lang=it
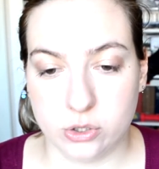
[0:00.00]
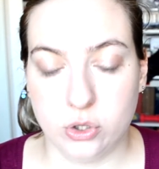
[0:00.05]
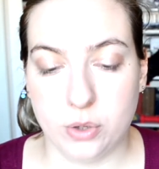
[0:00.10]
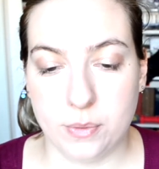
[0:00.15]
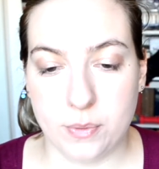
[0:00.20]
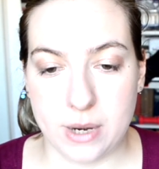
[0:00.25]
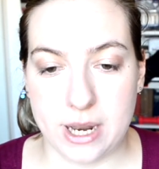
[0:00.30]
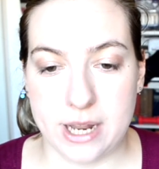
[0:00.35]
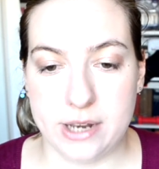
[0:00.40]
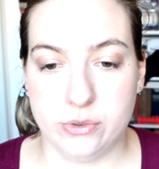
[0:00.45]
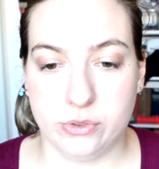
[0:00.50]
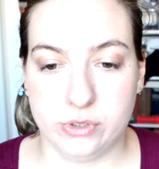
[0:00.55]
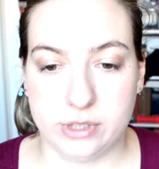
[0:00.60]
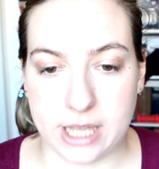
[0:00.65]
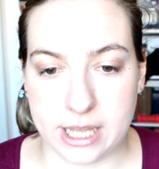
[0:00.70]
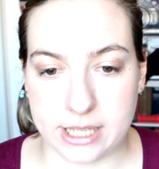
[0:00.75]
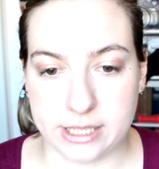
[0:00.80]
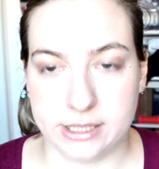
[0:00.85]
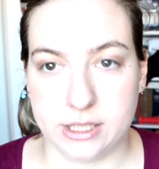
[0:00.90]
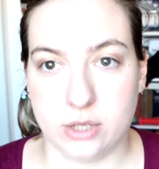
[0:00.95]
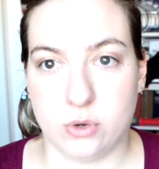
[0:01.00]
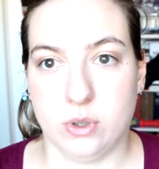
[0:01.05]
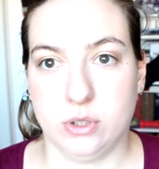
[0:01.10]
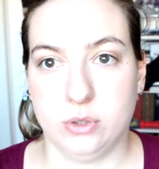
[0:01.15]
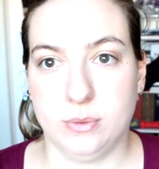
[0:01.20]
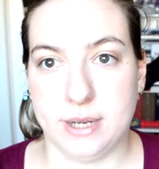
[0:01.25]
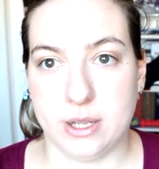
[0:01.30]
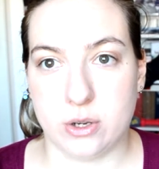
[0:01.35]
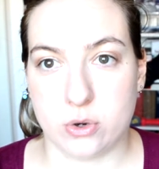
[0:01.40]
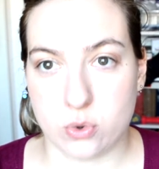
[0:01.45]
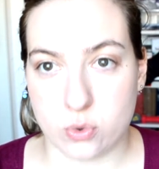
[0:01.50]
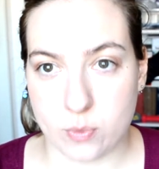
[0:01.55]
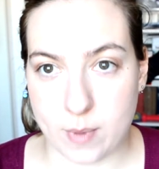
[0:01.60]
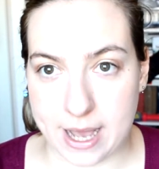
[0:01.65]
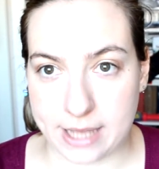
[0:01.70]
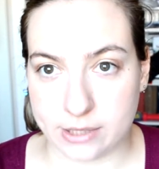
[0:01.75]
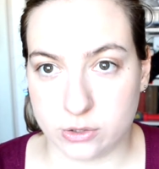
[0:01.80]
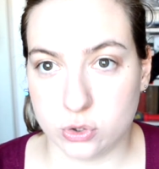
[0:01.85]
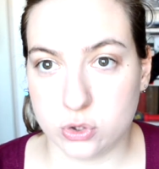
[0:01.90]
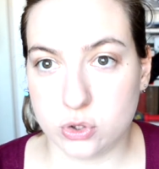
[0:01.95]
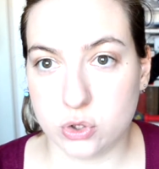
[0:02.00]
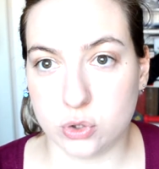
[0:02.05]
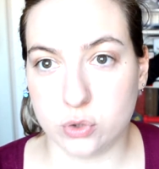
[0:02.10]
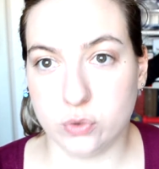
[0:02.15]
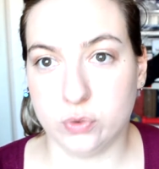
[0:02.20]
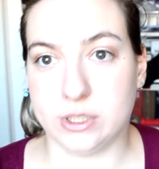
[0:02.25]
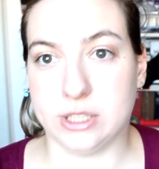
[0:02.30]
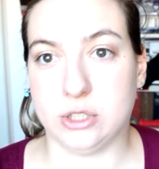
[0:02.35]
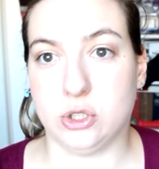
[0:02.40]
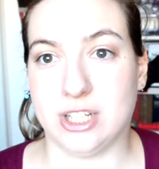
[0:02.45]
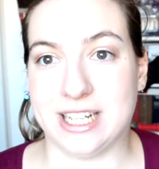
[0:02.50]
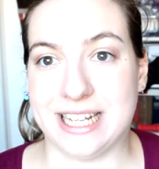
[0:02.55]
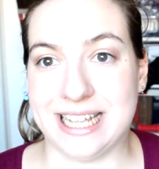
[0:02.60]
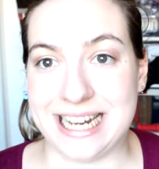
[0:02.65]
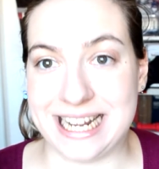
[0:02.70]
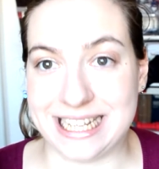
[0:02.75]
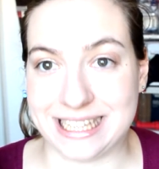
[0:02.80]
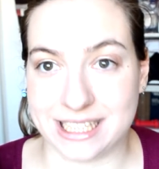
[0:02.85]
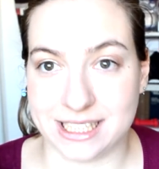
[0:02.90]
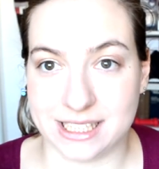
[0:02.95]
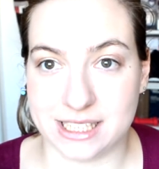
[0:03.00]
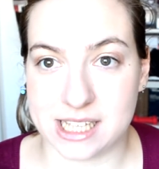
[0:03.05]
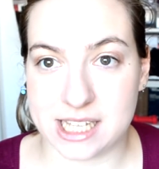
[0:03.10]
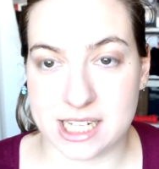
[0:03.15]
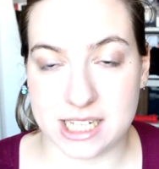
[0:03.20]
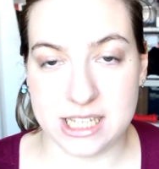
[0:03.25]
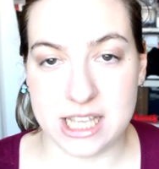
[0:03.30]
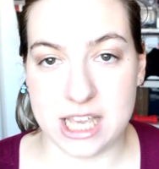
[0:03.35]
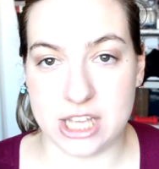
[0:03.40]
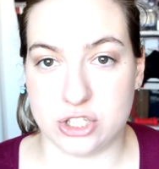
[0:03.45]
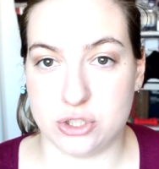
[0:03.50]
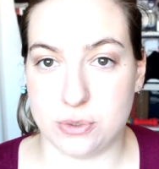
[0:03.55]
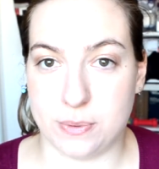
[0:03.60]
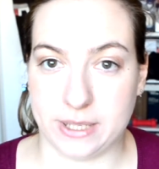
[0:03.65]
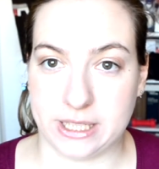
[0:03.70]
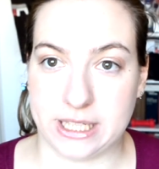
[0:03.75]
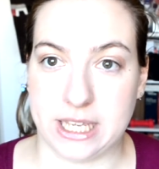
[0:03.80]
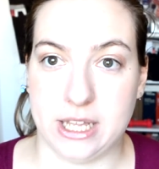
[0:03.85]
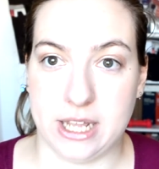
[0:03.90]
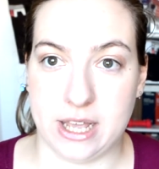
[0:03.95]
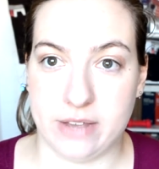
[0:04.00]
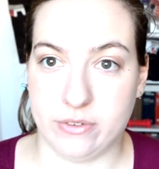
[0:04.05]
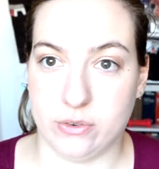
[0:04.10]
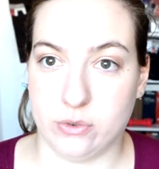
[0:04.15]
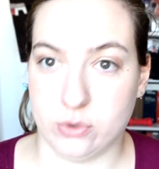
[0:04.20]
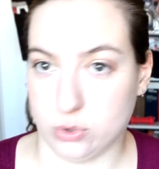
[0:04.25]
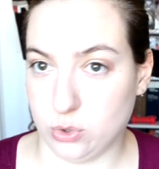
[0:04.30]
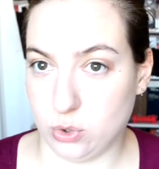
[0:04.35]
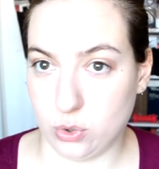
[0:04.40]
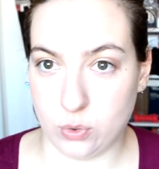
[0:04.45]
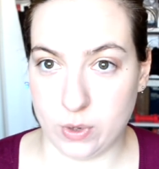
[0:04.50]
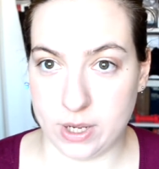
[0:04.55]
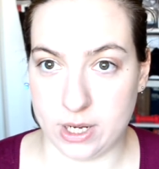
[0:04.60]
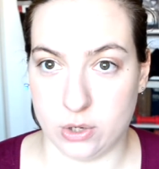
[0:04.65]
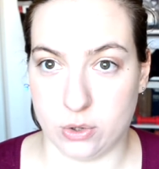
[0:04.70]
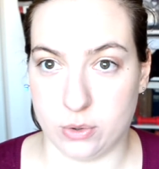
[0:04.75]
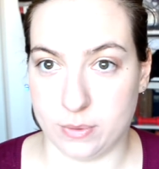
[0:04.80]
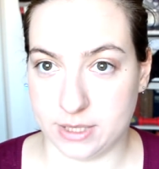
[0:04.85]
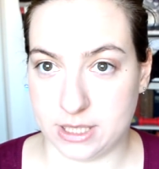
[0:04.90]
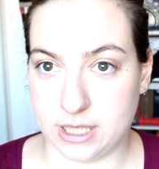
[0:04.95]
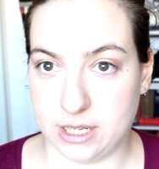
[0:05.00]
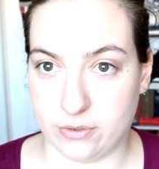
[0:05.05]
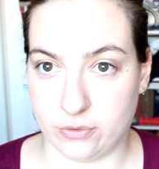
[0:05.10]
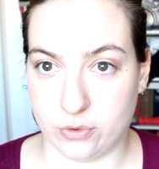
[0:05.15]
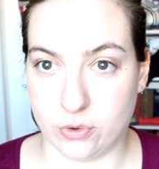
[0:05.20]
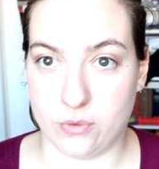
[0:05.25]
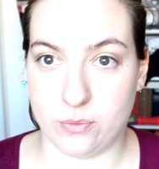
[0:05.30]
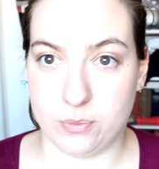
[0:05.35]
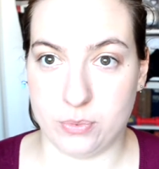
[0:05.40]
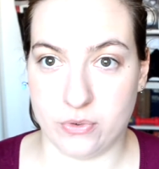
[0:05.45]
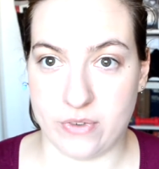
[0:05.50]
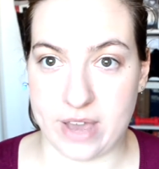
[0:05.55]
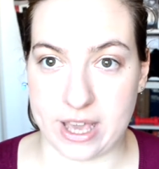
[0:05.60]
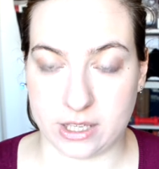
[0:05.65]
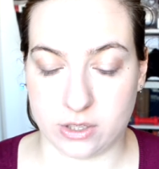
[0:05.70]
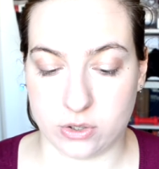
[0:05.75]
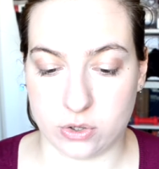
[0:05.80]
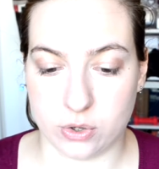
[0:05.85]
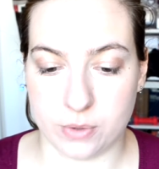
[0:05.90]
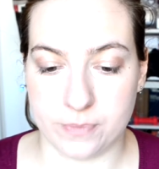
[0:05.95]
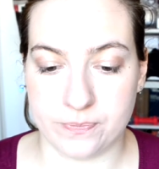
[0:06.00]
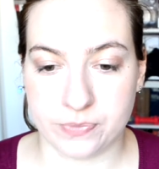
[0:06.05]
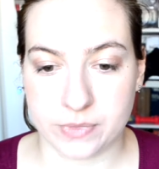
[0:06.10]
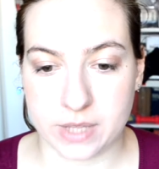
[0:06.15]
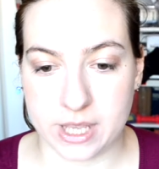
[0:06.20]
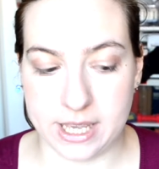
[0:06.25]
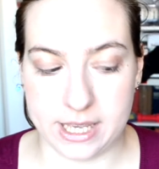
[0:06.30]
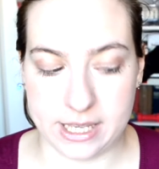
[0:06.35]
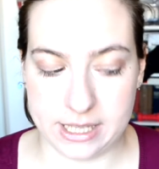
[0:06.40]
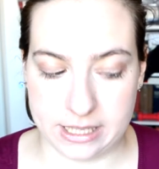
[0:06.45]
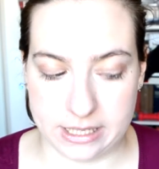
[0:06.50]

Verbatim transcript: dopo l'N80 quando l'hanno rubato sono dovuta tornare al 3310 perché avevo solo quello come telefono più vecchio e,